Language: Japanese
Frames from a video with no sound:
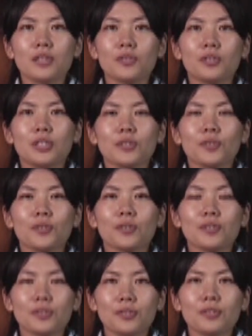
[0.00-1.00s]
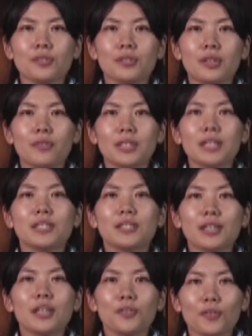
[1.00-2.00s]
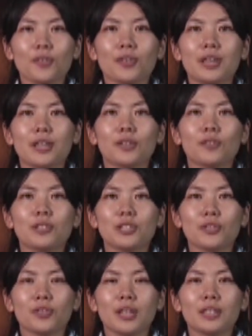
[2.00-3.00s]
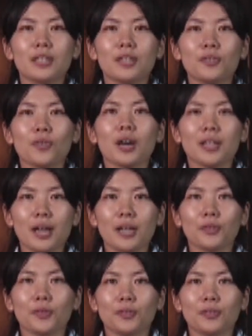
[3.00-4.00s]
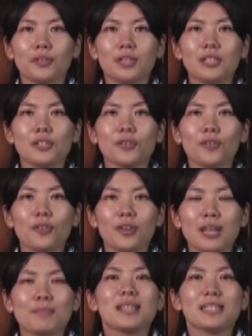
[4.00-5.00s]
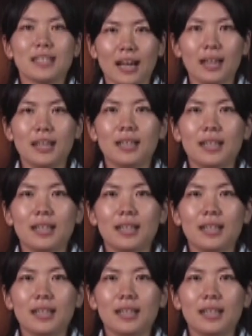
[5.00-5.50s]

その理想とする私だけの教師像になっていくのかなという印象を得ました。